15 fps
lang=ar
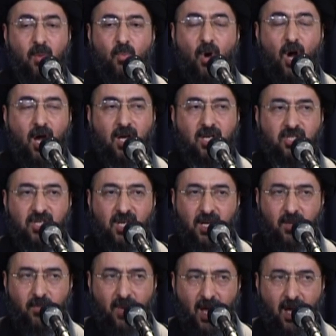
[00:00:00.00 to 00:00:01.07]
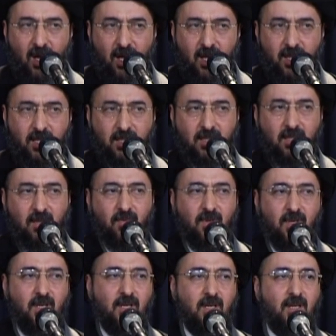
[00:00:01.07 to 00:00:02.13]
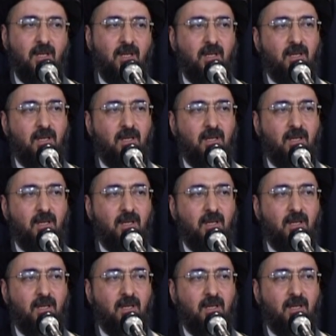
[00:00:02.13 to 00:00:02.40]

المعاشرة مع هذا الطفل